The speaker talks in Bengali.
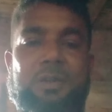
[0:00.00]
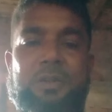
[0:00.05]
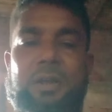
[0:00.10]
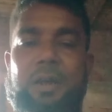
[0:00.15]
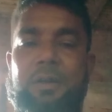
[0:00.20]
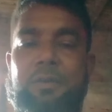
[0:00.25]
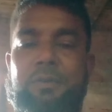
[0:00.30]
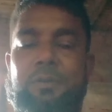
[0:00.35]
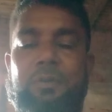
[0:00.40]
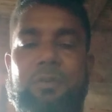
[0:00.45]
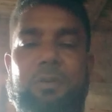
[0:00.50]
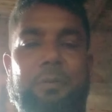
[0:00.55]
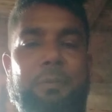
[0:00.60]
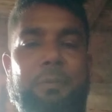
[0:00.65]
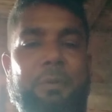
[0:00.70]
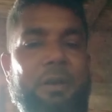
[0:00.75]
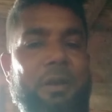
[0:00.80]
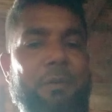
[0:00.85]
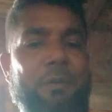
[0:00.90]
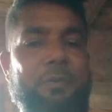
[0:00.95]
সাধন
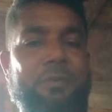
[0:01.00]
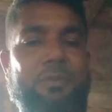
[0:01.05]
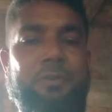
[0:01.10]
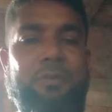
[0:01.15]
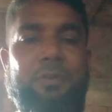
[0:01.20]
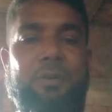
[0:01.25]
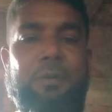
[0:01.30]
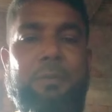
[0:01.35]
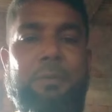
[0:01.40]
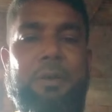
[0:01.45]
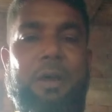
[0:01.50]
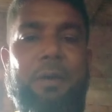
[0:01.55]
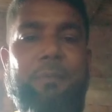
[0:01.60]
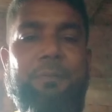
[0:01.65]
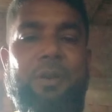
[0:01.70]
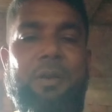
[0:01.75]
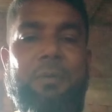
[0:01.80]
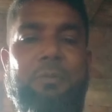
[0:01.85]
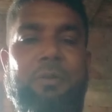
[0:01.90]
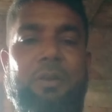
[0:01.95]
করবেন না ভোজন করবেন না
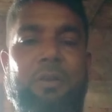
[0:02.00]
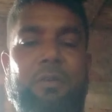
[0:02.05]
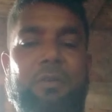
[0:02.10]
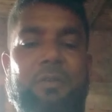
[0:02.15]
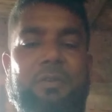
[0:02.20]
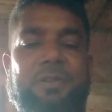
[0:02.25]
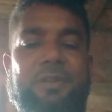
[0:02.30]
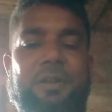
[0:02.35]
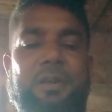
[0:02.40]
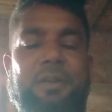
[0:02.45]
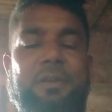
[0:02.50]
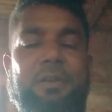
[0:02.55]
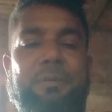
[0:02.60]
আপনারা মনে করছেন